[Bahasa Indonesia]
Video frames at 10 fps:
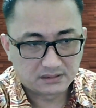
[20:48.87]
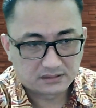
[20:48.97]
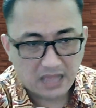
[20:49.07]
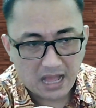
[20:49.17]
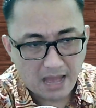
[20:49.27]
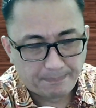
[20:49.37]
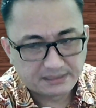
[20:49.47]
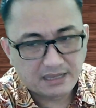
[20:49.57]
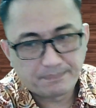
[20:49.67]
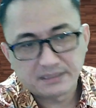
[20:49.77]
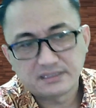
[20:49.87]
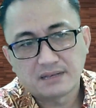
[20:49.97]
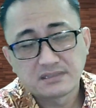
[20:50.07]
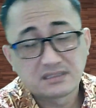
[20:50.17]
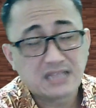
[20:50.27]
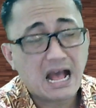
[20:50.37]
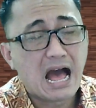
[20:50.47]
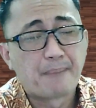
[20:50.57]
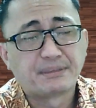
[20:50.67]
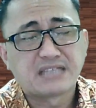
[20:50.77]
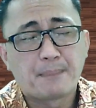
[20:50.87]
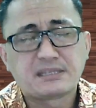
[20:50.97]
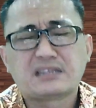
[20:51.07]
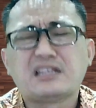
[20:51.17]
Tak habis-habisnya, tak habis-habisnya,